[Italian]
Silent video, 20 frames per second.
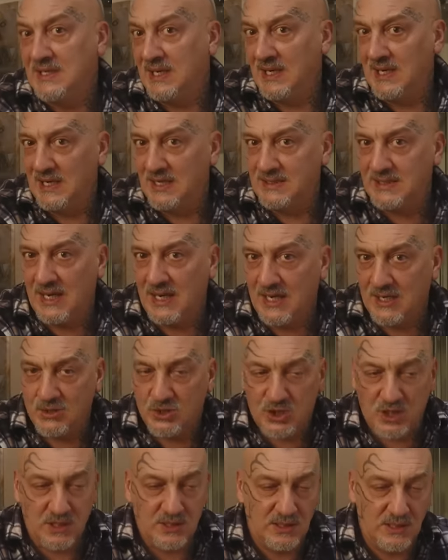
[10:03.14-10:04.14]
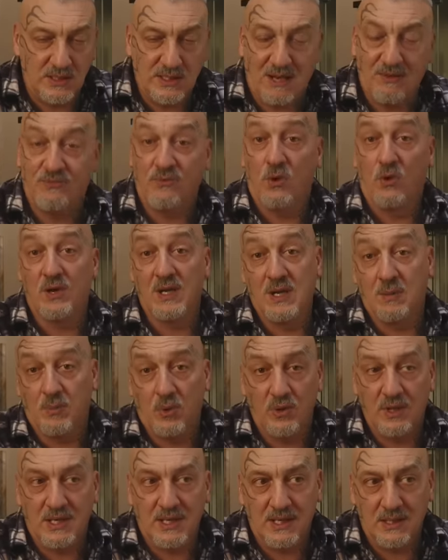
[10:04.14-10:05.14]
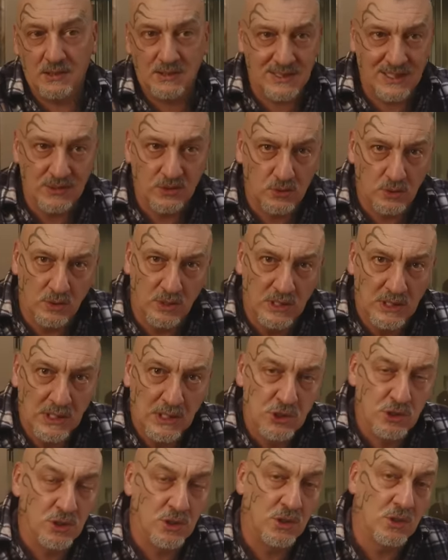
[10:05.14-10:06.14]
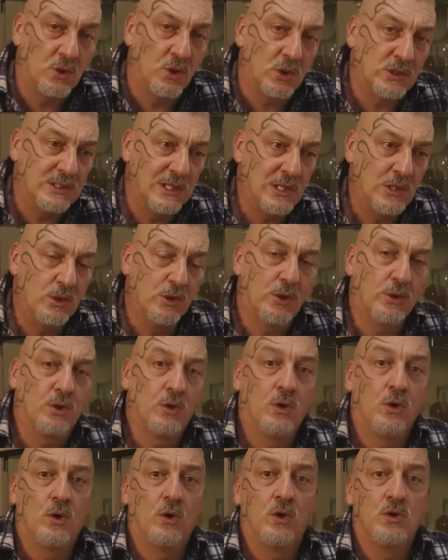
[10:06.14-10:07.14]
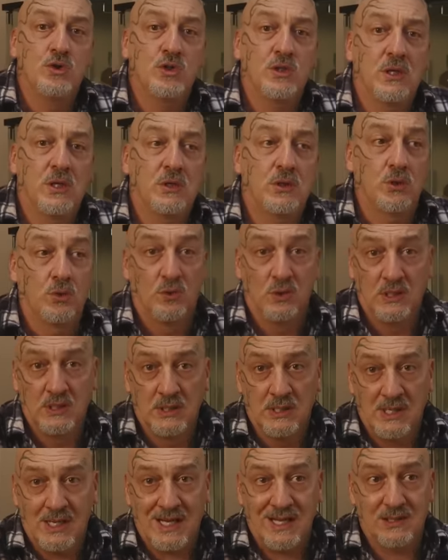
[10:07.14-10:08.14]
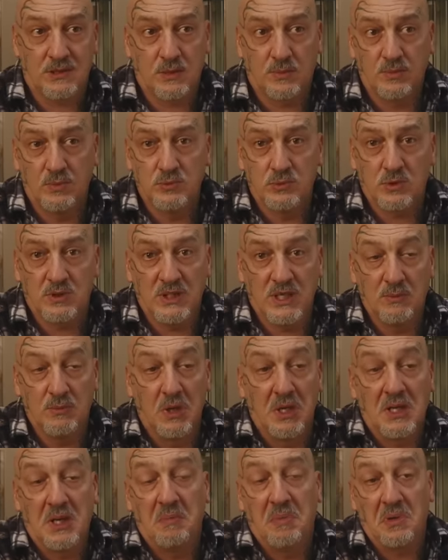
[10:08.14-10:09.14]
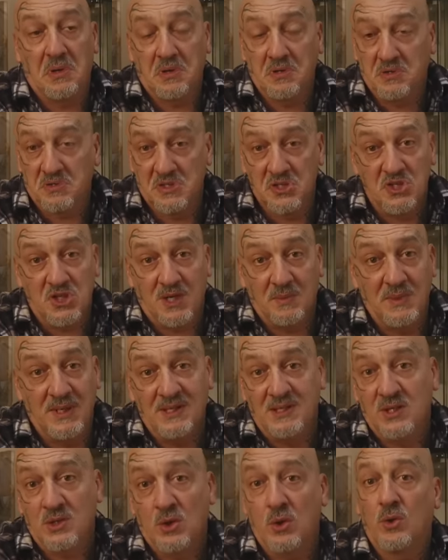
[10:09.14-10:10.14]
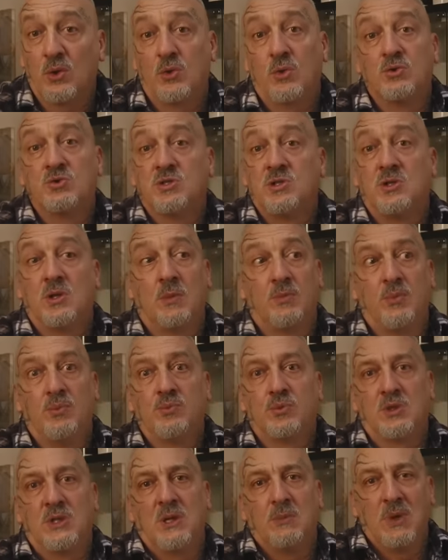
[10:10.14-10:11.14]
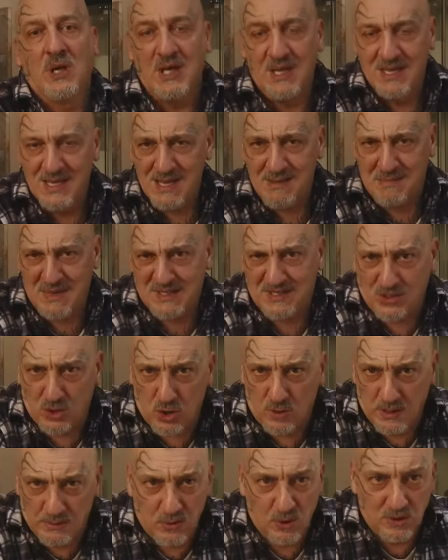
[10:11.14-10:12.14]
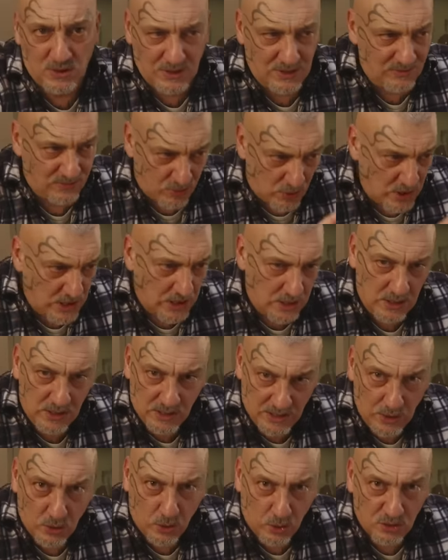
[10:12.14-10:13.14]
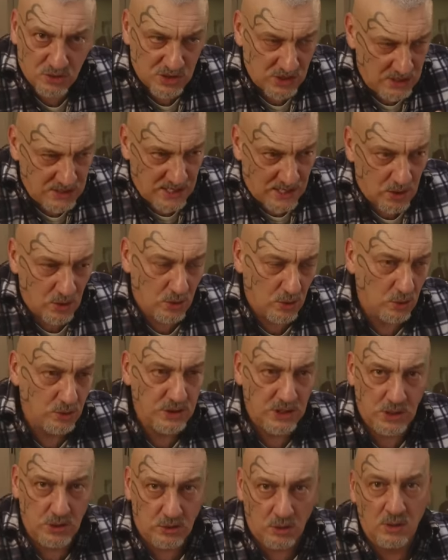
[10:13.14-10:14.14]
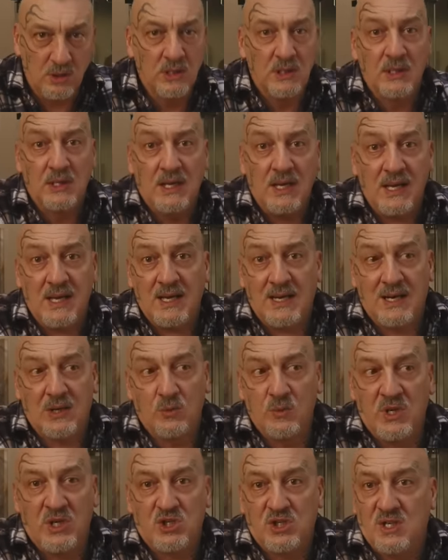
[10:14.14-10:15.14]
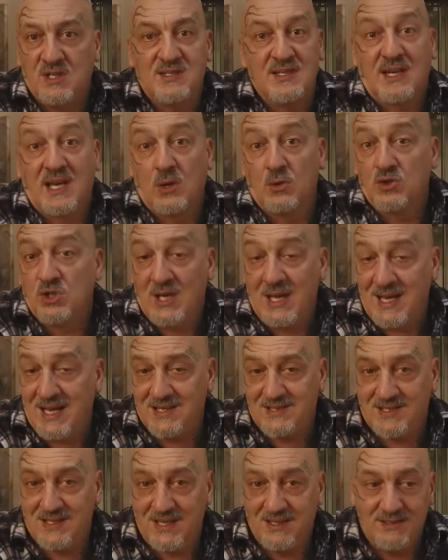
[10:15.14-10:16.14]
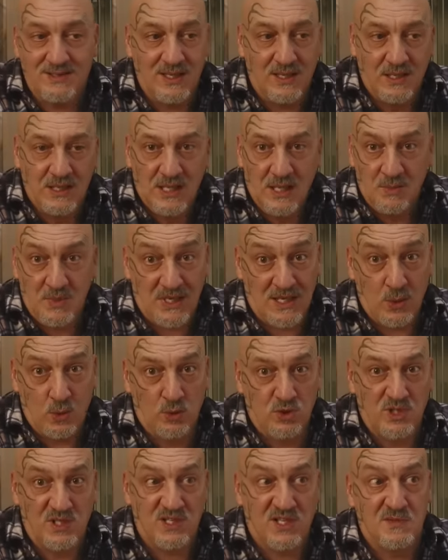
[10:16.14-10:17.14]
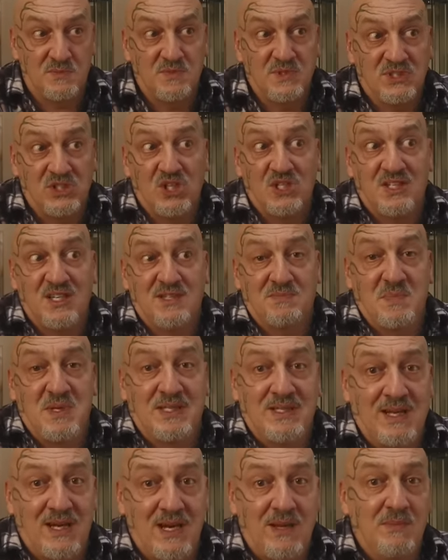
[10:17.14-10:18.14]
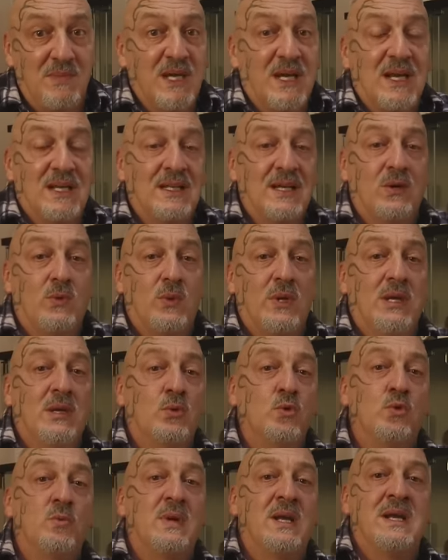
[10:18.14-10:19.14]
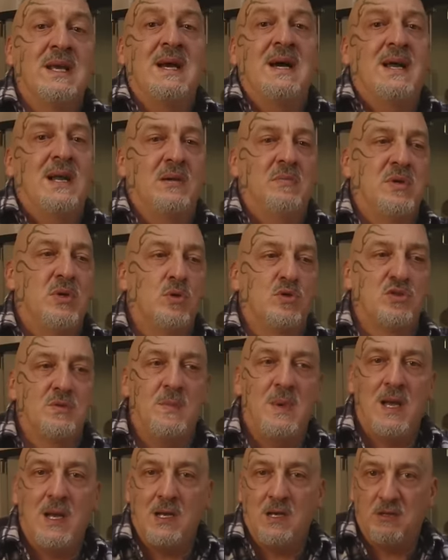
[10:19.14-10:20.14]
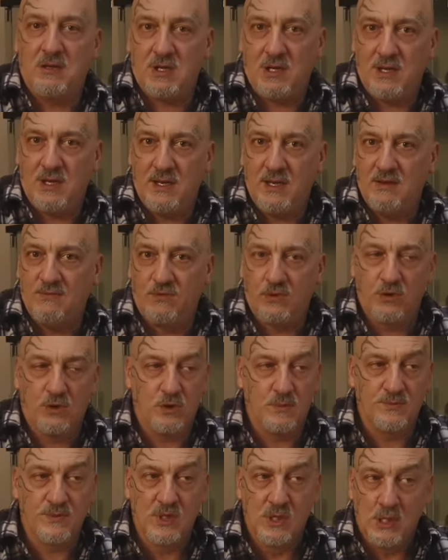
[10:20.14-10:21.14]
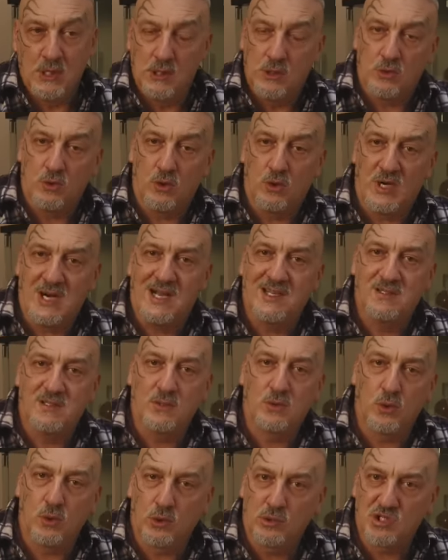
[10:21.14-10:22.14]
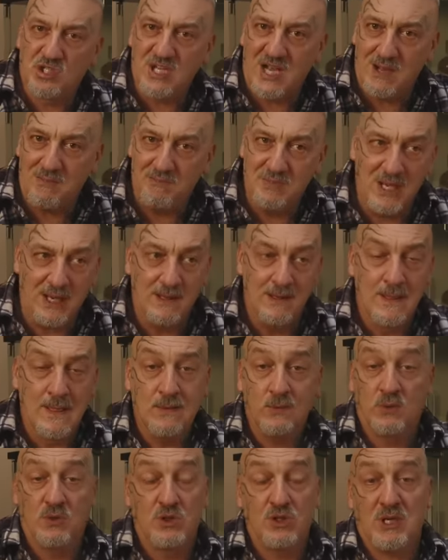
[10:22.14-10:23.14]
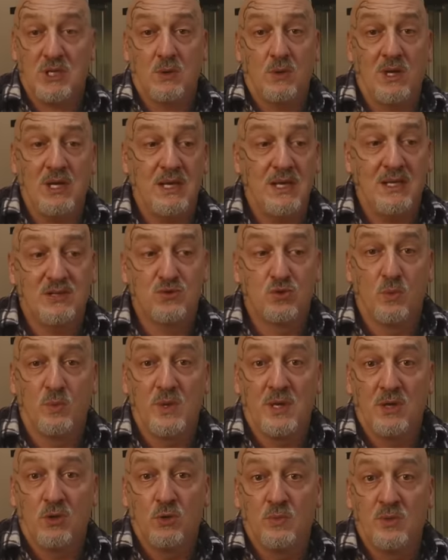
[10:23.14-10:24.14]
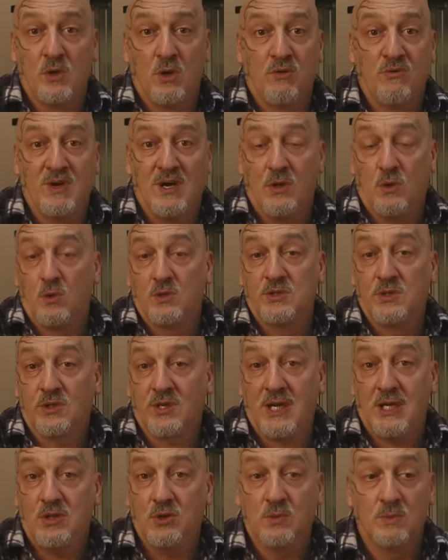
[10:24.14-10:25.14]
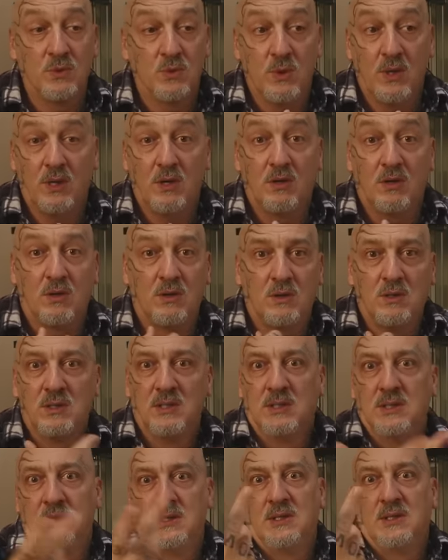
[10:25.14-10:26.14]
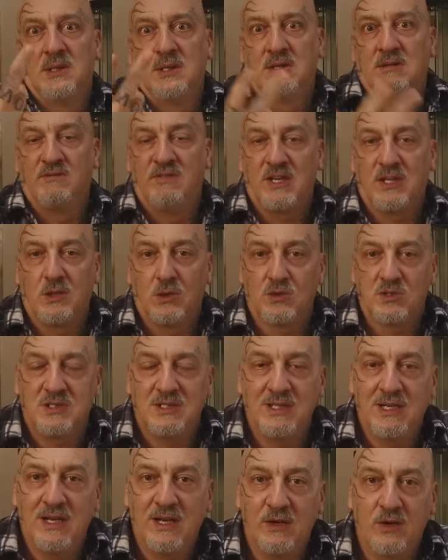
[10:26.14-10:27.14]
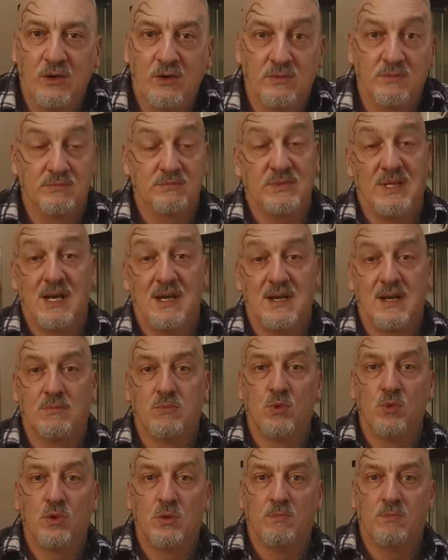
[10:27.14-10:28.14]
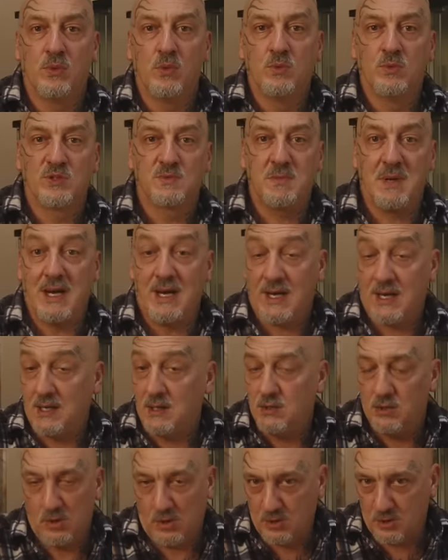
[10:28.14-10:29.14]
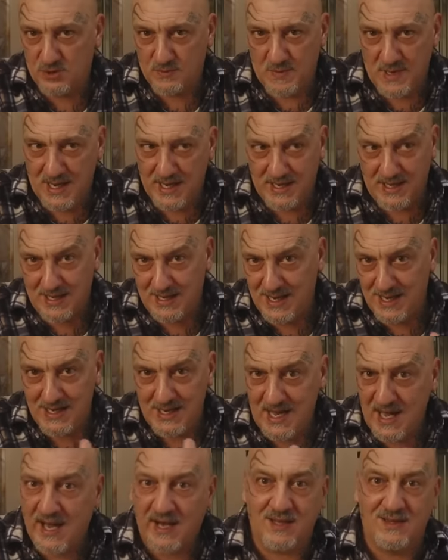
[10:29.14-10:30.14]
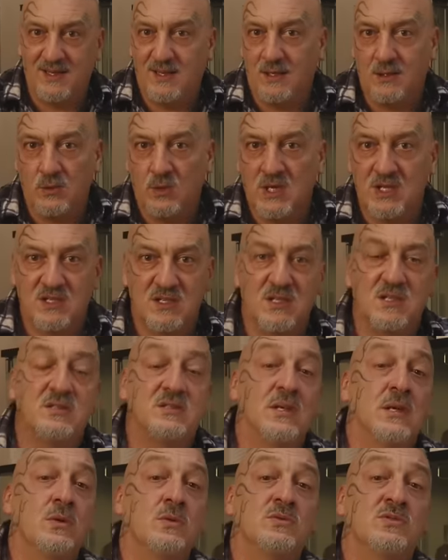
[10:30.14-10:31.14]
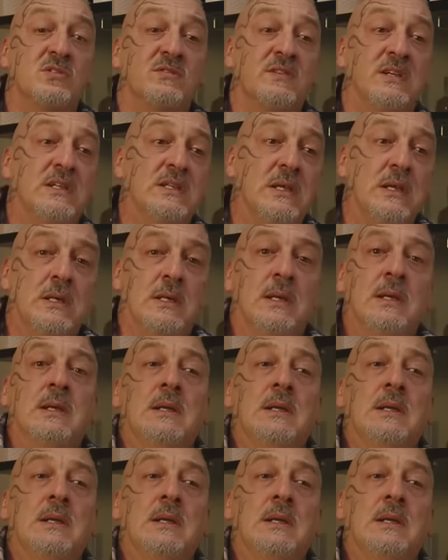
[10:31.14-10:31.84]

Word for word: delle, delle lancette, a foglia poi che tanto ci ricorda gli orologi retro Altro punto debole che però io sinceramente non lo considero punto debole, ma siccome molti di voi lo considerano, lo dico, è la luminescenza che non c'è, è assente, perché uno ci, ci si aspetterebbe che da quei numeri arabi così belli in rilievo, no? colorati, color sabbia, uno dice ecco lì è Super Luminova Old Radium, quello vecchio stile, no? Tac, a buio, boom, spara. No, non spara, è inerte, non esiste, non si vede.